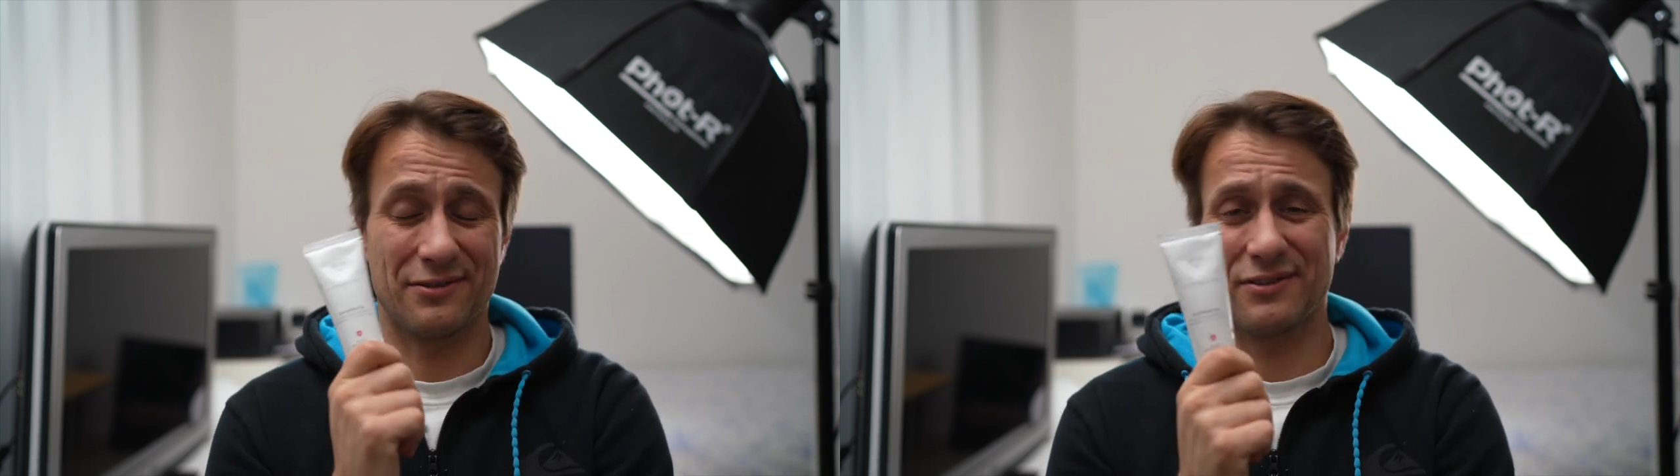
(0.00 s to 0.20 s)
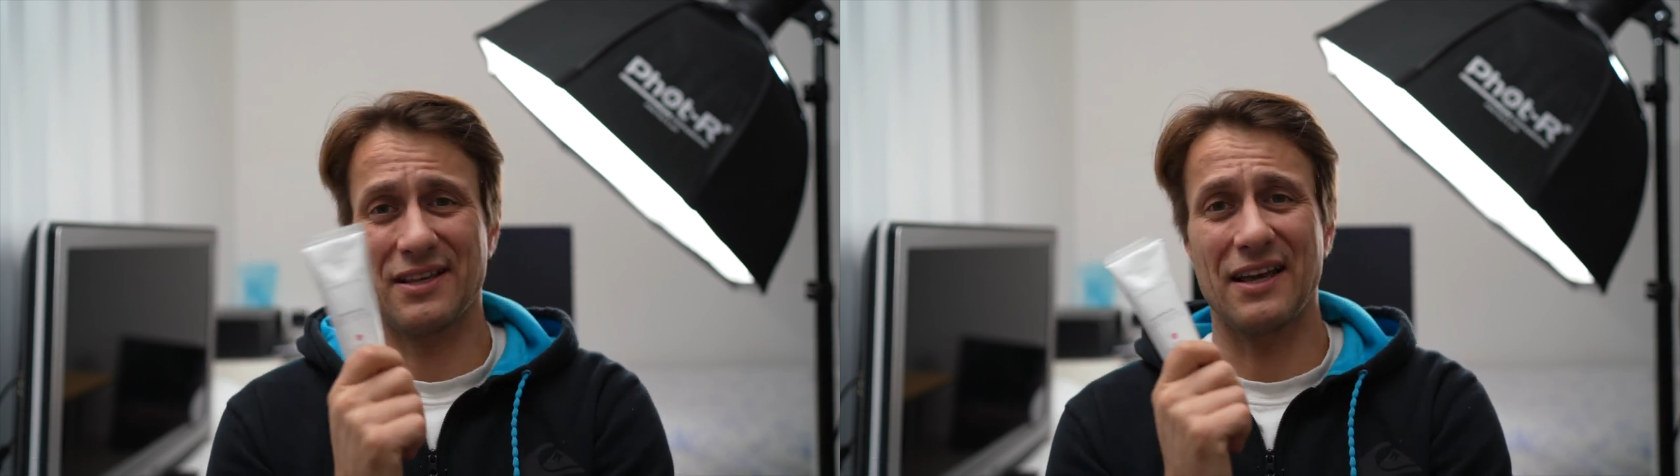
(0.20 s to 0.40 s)

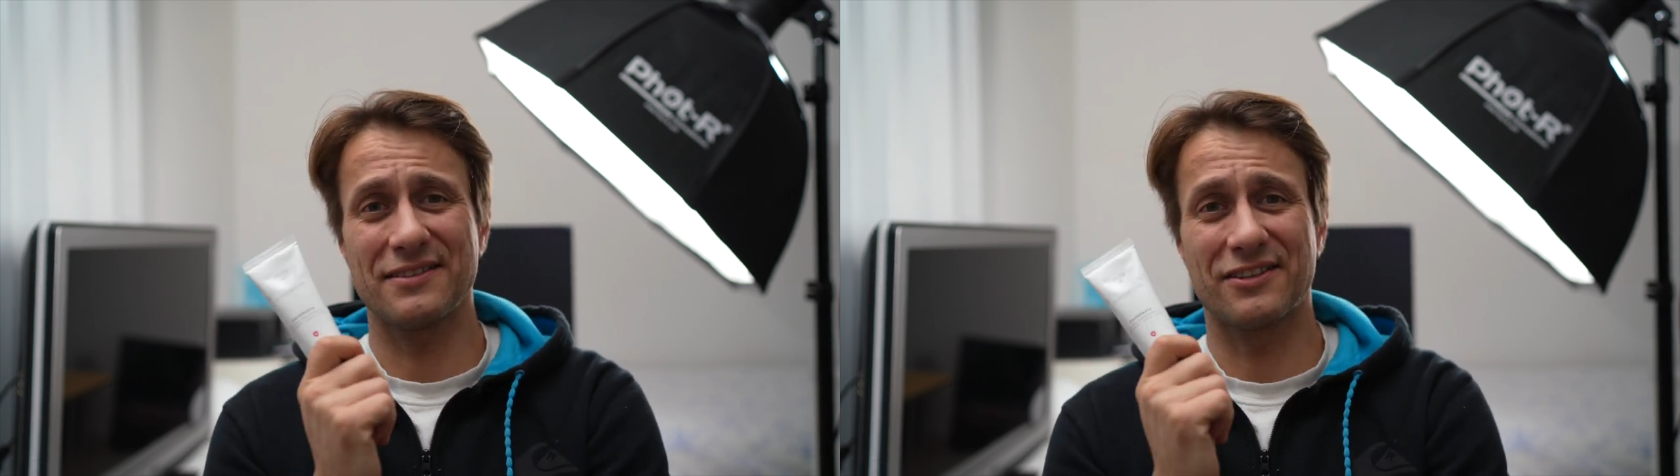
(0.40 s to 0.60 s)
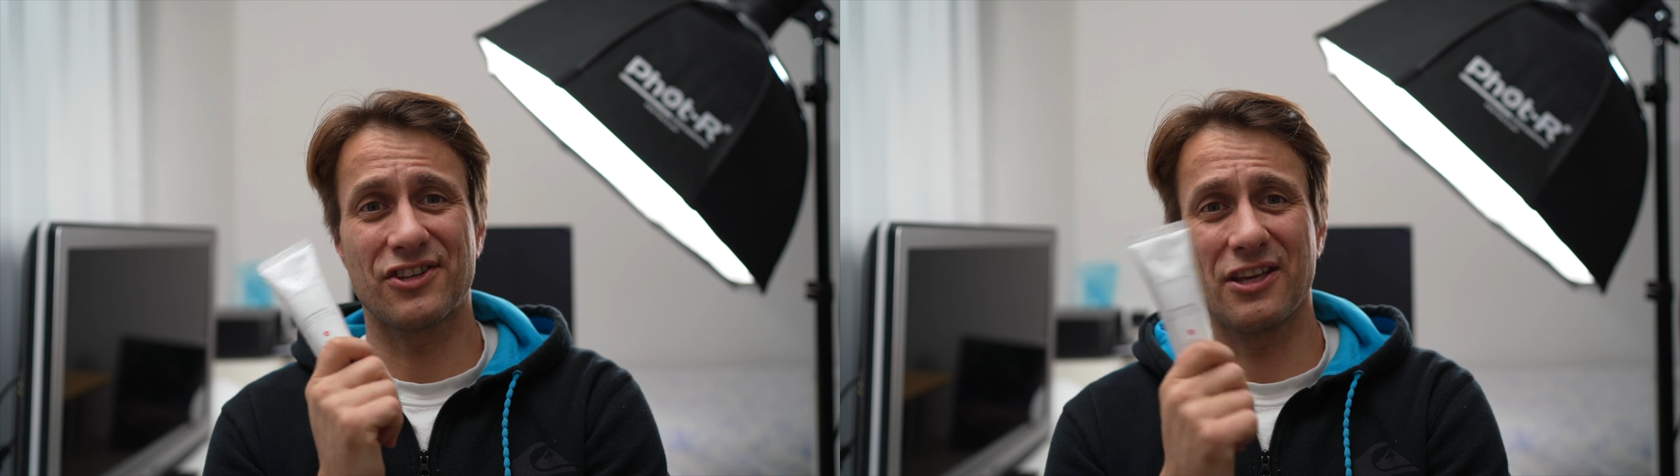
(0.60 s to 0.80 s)
Also das
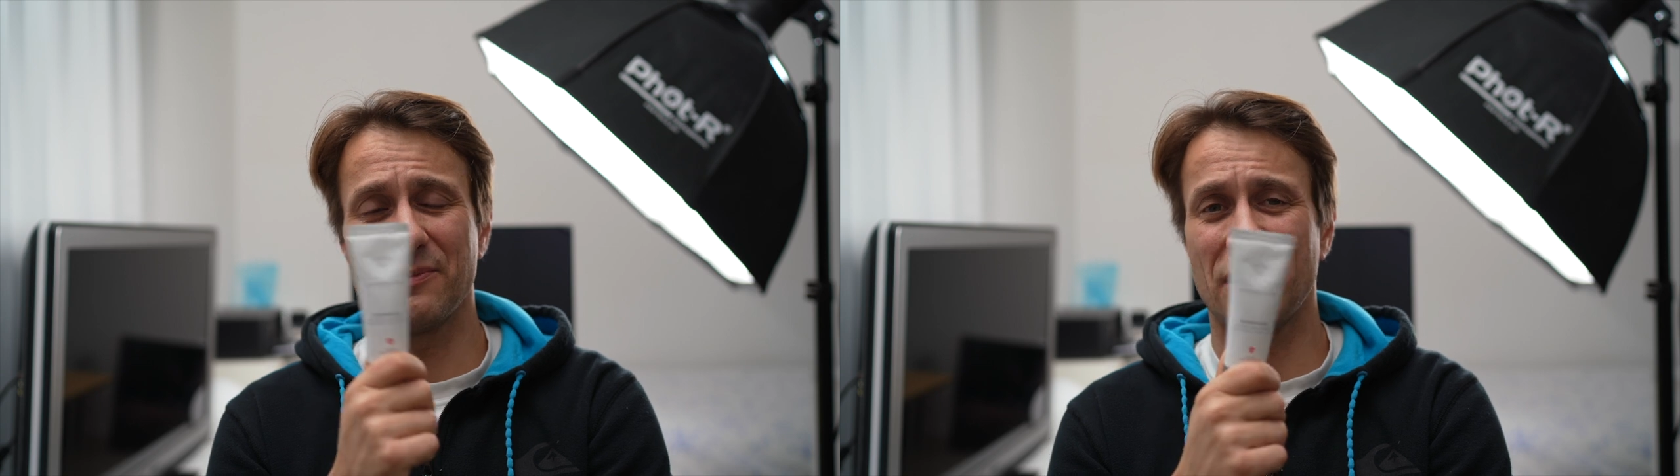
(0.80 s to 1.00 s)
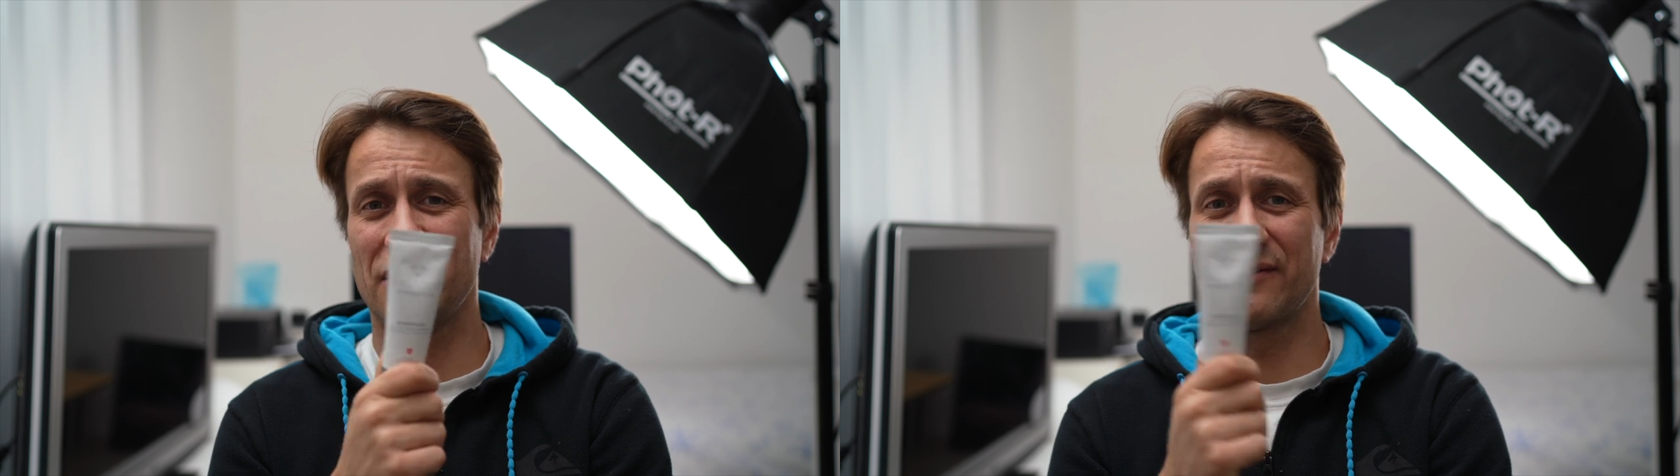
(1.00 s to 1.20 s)
heißt, ich stelle
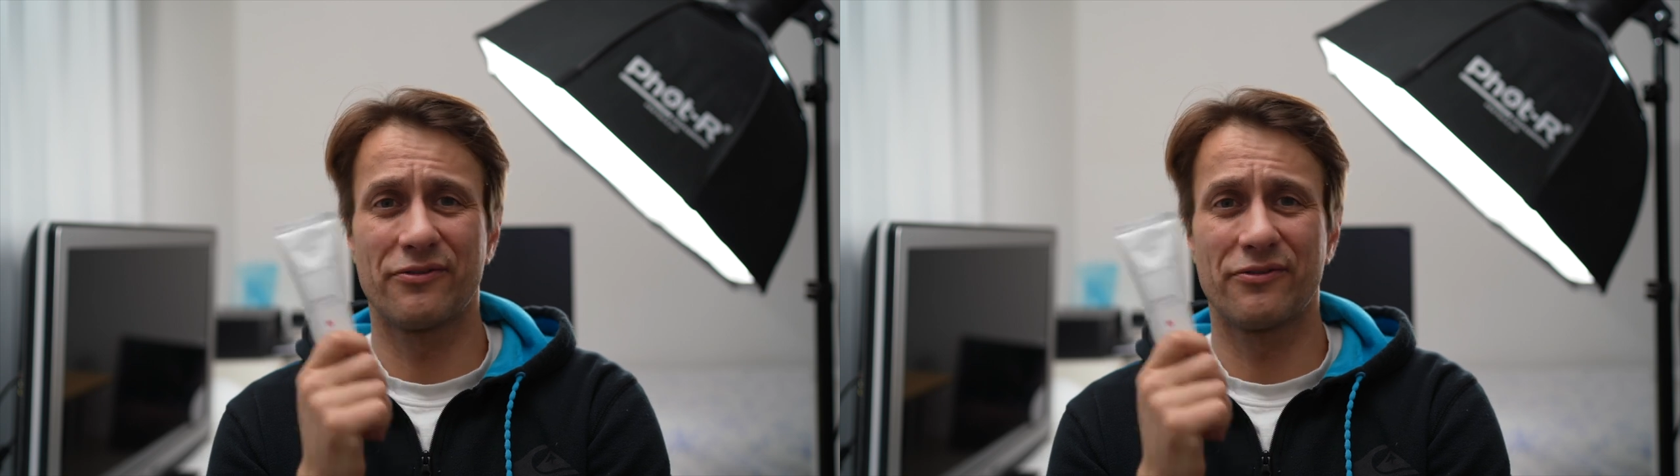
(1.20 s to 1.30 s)
mir einen